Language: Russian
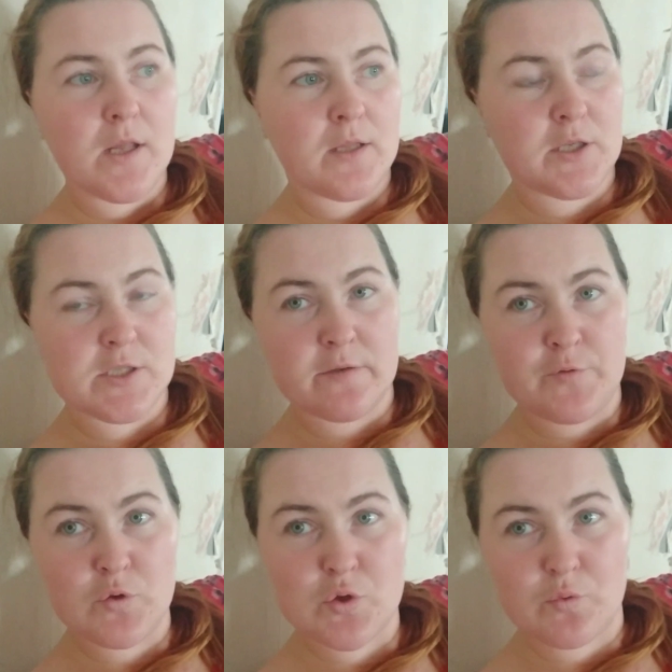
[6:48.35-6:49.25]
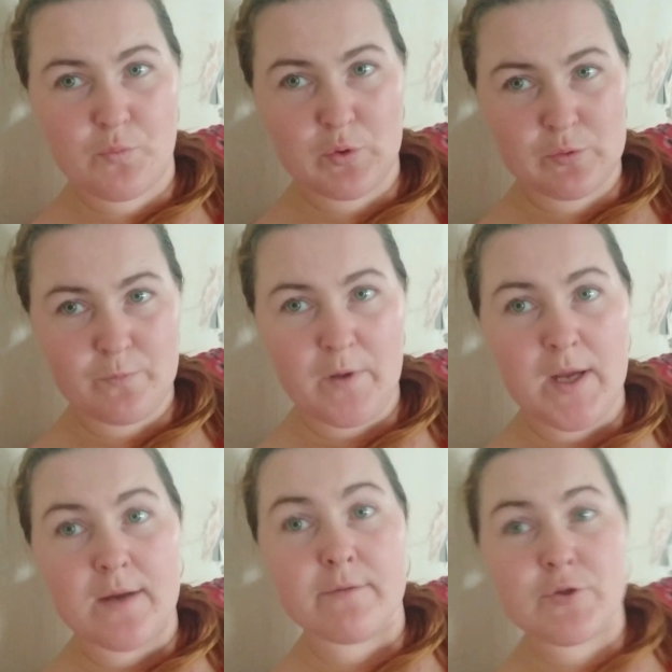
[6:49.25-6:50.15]
значит, всю субботу,
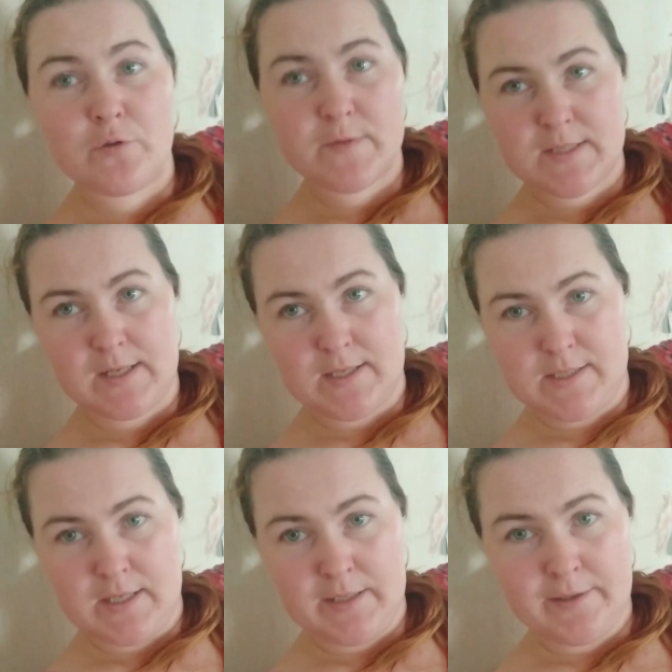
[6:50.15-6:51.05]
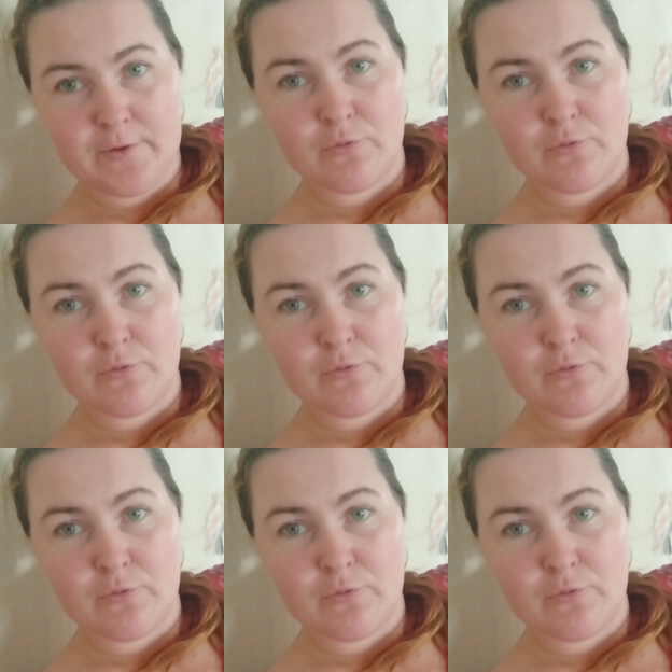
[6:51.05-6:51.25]
всю воскресенье